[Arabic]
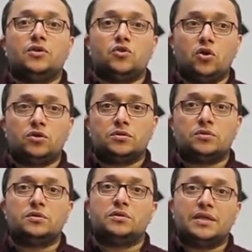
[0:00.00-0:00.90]
سخن
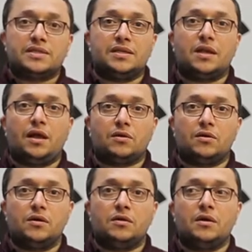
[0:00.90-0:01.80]
نزلنا
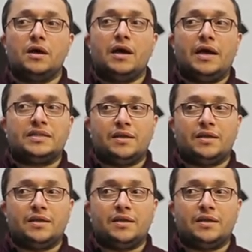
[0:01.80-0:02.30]
الحراره عايز